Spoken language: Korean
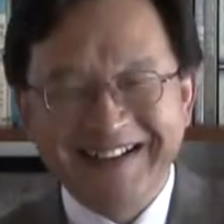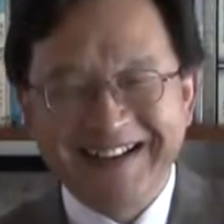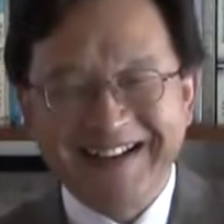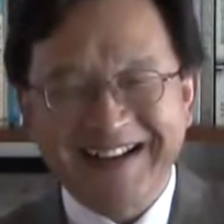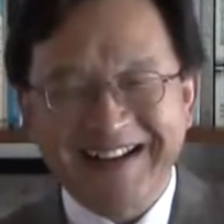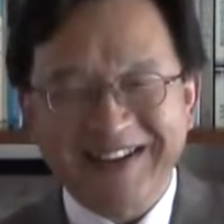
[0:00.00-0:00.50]

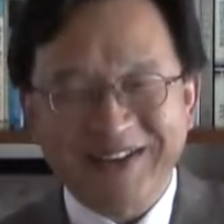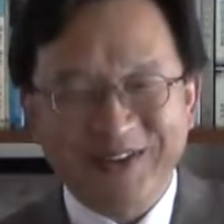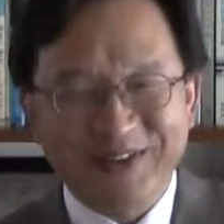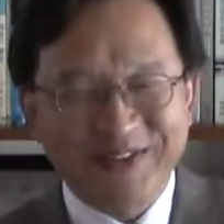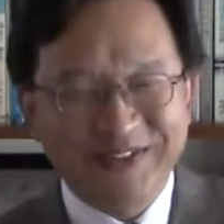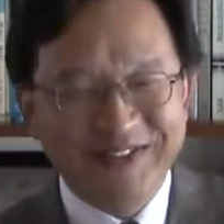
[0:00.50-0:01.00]
그러니까
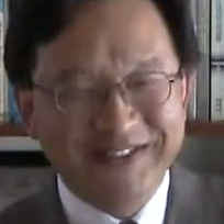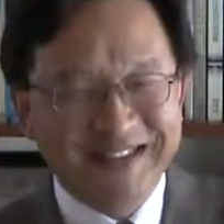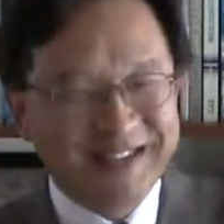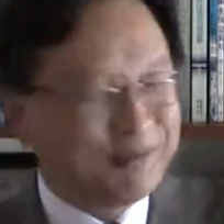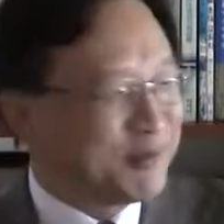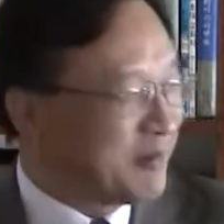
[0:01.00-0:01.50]
결국은
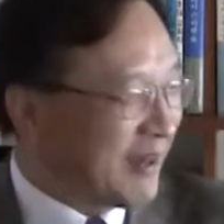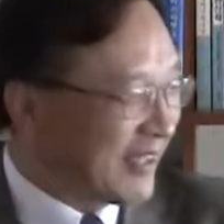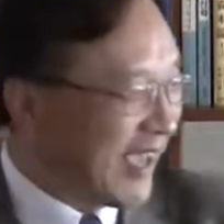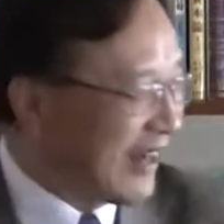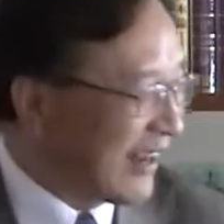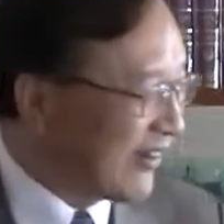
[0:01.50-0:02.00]
일불밖에
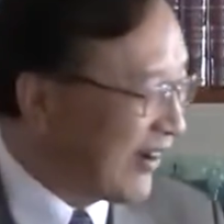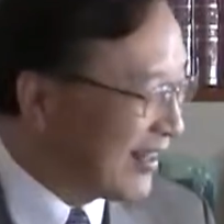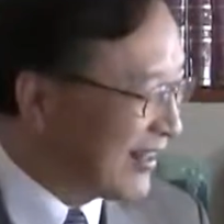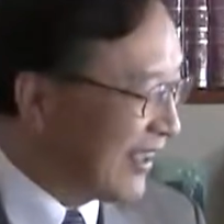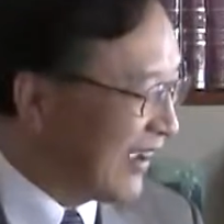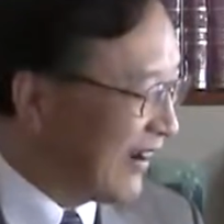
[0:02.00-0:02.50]
안 한 거
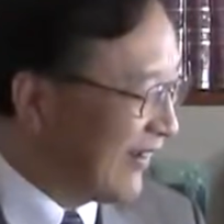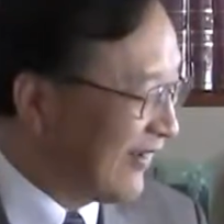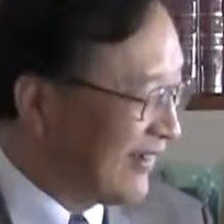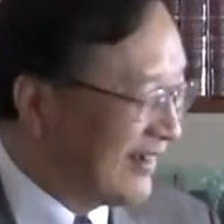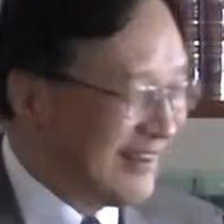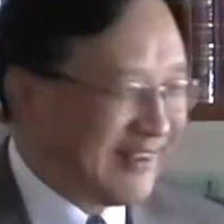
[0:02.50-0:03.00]
아니에요.
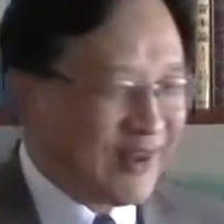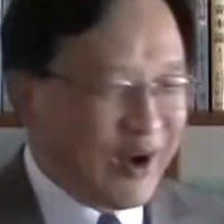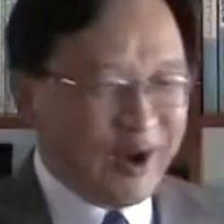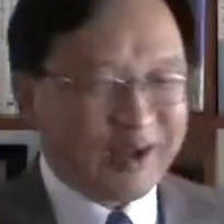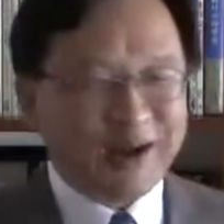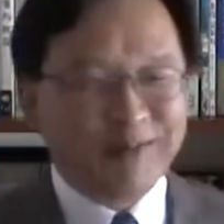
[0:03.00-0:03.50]

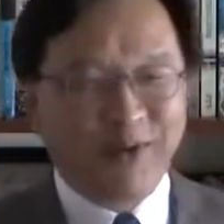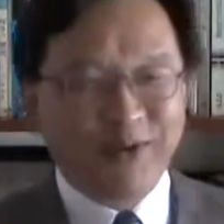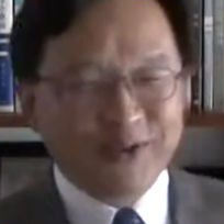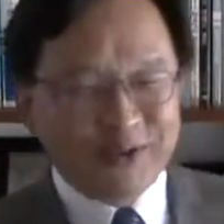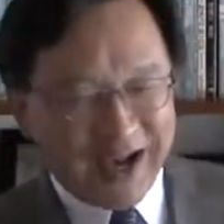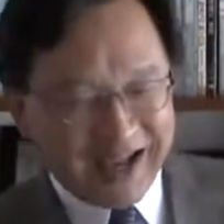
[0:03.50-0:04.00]
그러니까
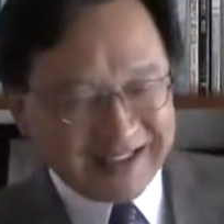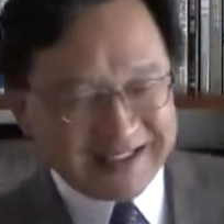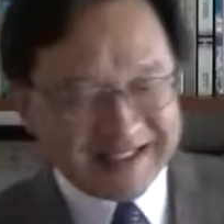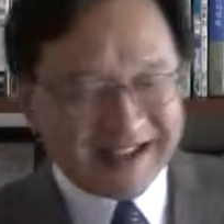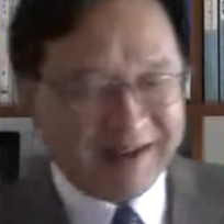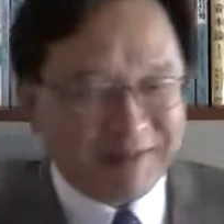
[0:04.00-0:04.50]
먼저 한 이
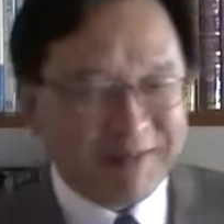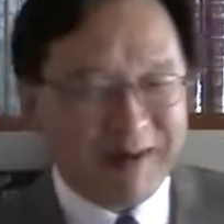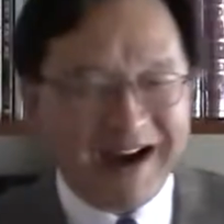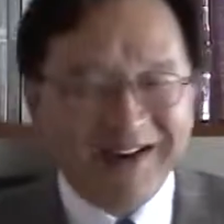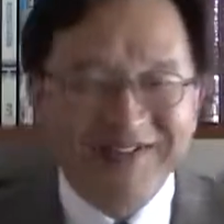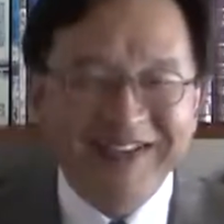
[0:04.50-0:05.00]
사람이
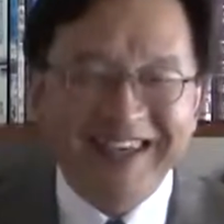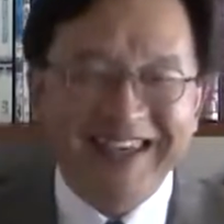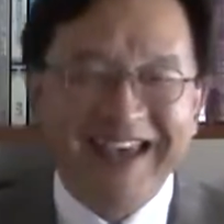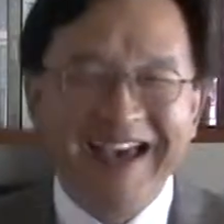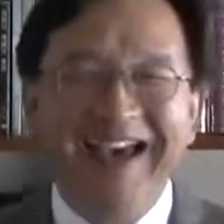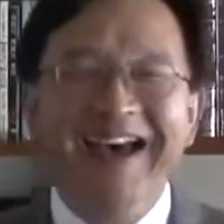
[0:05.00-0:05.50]

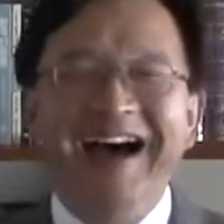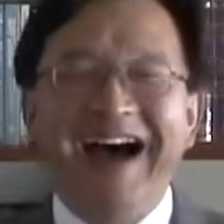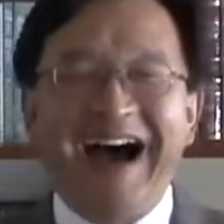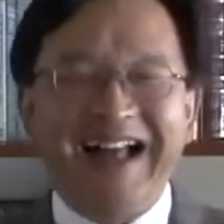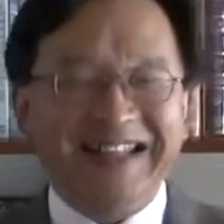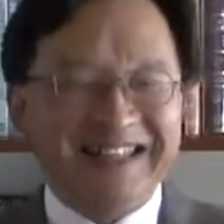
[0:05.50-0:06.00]
마음이
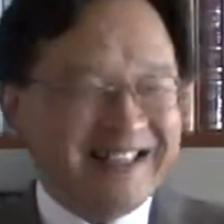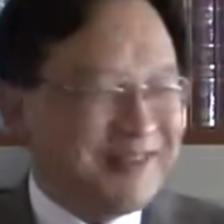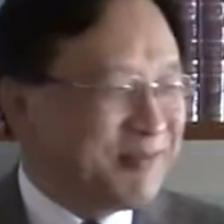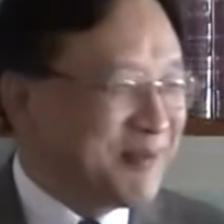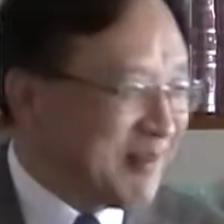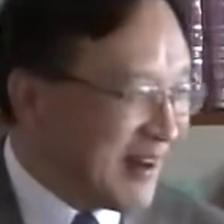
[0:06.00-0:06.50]
아니
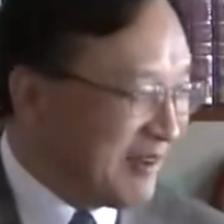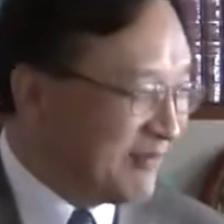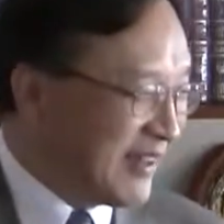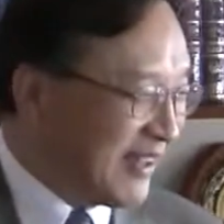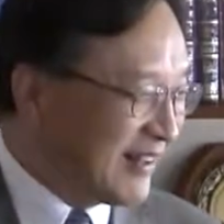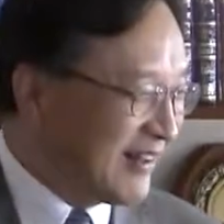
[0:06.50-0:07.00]
일불만 하면
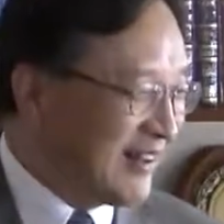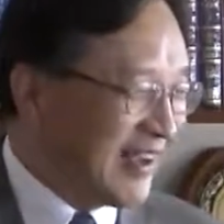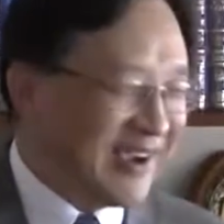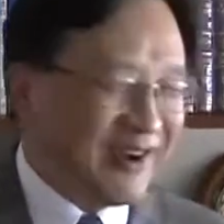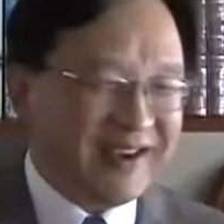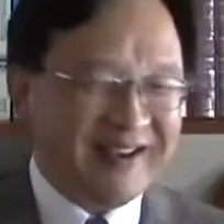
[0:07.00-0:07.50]
되는 걸
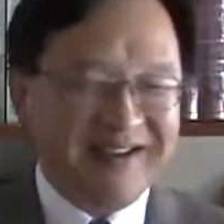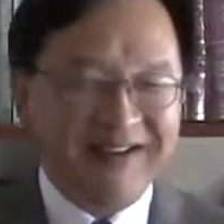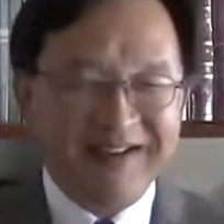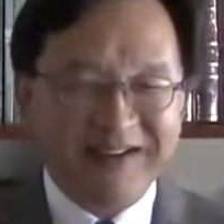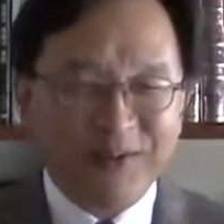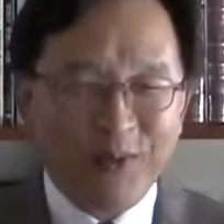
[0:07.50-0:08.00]
내가
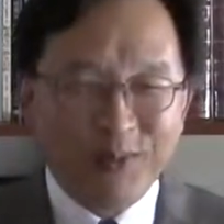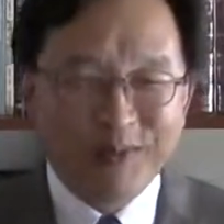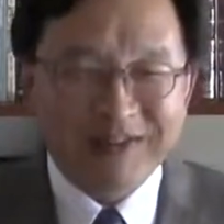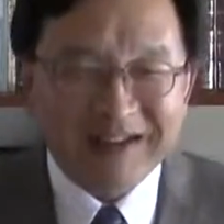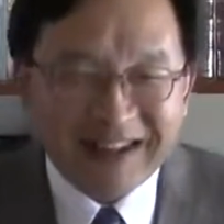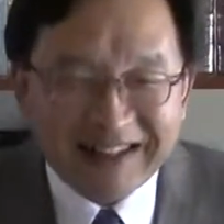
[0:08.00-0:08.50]

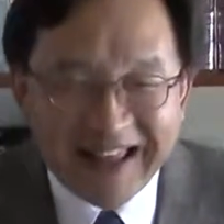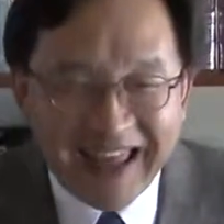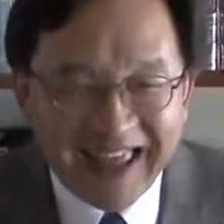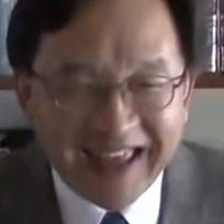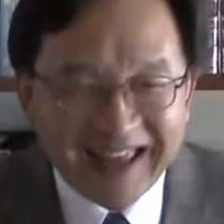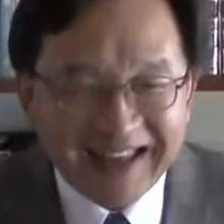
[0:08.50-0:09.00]
오불을
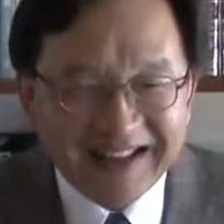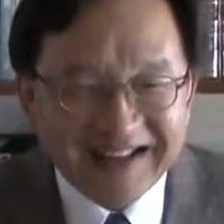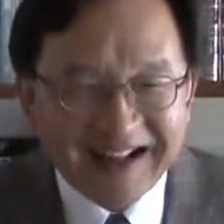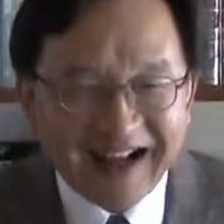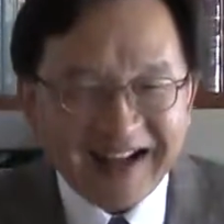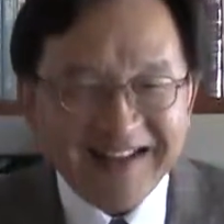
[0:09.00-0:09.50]
했네.
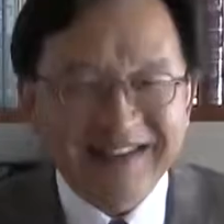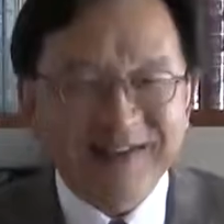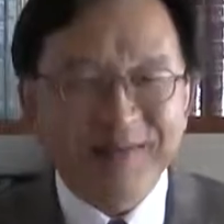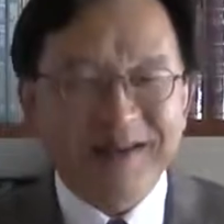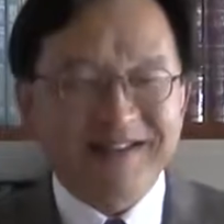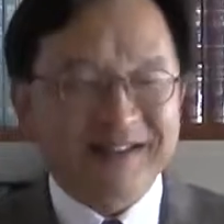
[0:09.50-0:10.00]
아
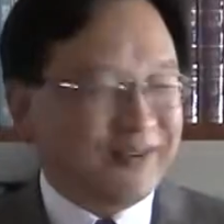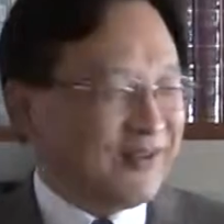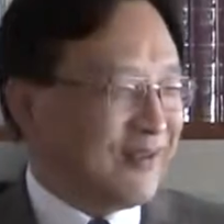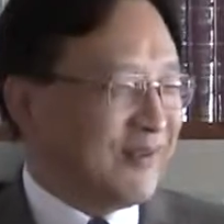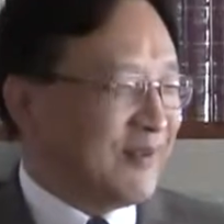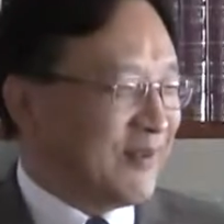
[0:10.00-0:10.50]

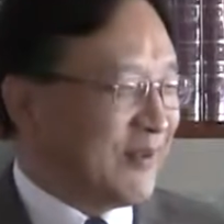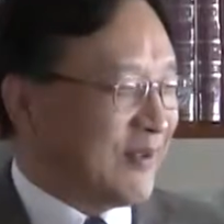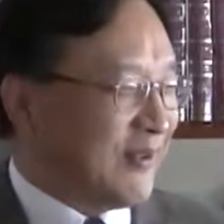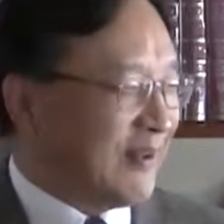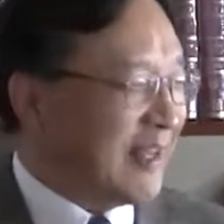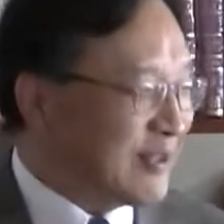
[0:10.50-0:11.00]
이러면서
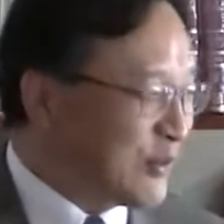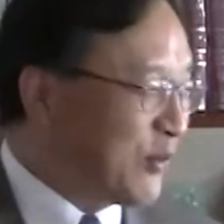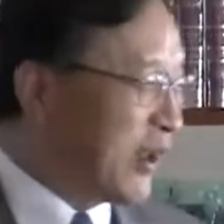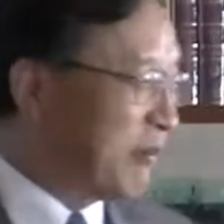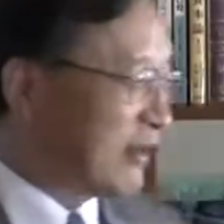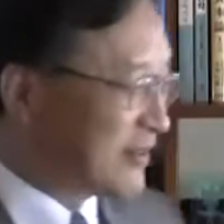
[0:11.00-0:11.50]
아나
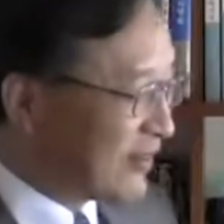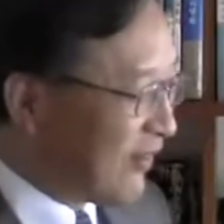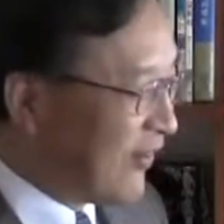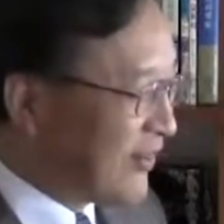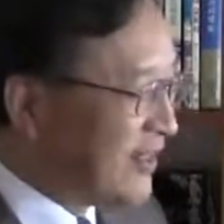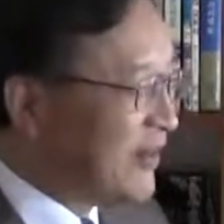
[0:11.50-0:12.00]
손해
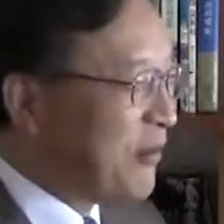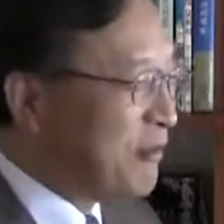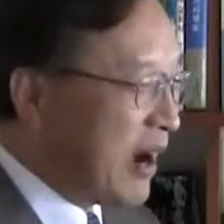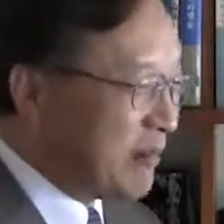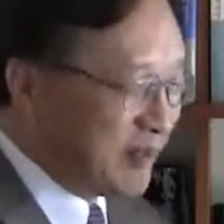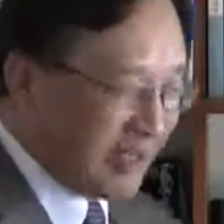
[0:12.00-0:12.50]
봤어. 이런
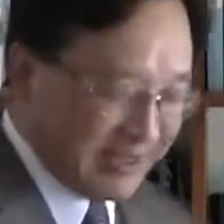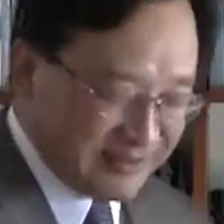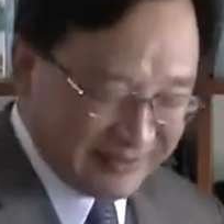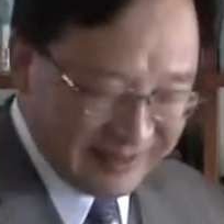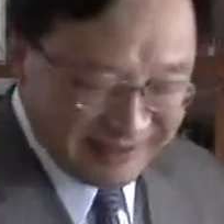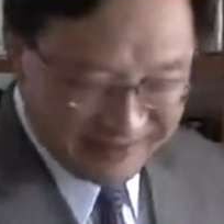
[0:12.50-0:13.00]
마음을
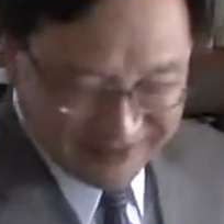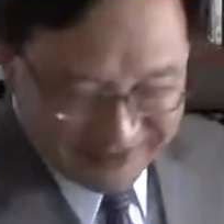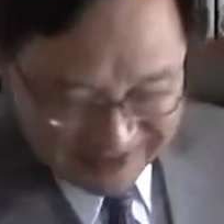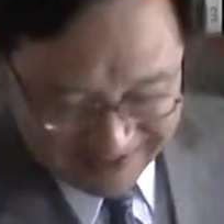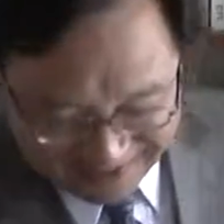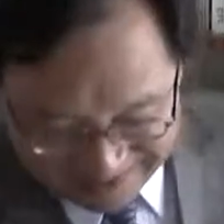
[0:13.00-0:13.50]
가졌다
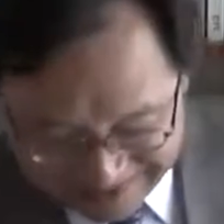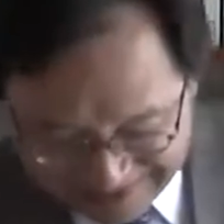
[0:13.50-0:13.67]
그러죠.